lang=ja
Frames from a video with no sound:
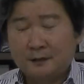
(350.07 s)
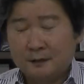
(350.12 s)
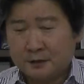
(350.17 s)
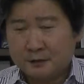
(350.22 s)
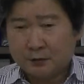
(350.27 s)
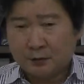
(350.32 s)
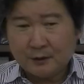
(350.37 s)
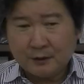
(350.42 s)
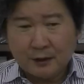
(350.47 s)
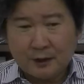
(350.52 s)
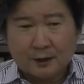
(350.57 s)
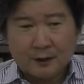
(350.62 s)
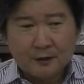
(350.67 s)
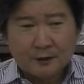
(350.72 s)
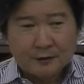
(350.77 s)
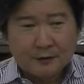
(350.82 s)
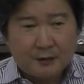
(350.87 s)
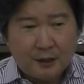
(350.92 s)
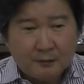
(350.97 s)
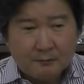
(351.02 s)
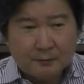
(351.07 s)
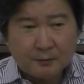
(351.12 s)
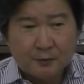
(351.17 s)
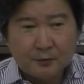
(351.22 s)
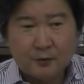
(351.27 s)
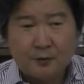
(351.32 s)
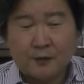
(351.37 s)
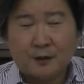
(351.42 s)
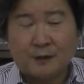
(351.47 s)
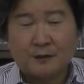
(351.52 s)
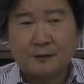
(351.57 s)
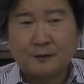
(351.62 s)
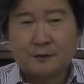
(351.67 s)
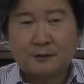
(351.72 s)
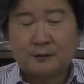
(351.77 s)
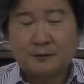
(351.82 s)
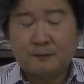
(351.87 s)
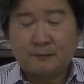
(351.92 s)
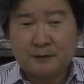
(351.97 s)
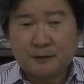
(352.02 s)
でそれが全部ノウハウに
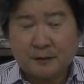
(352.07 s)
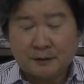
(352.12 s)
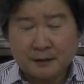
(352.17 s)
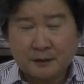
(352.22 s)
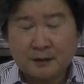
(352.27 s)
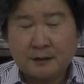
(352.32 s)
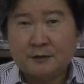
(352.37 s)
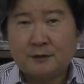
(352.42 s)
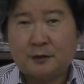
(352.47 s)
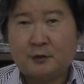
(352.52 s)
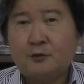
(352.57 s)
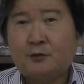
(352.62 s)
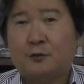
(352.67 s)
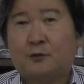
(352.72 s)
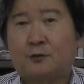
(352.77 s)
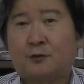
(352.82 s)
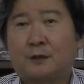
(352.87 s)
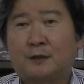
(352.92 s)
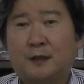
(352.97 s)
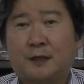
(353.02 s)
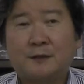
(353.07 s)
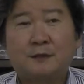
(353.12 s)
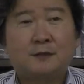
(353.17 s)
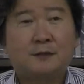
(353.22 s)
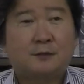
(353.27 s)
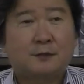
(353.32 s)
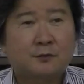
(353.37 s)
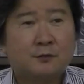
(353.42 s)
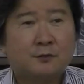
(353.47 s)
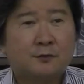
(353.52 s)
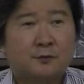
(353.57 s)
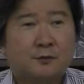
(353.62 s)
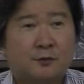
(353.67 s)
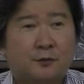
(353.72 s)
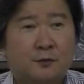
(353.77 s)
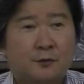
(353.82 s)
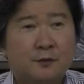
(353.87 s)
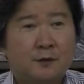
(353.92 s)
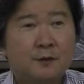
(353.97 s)
積み重なってるってことが大事ですよってこと、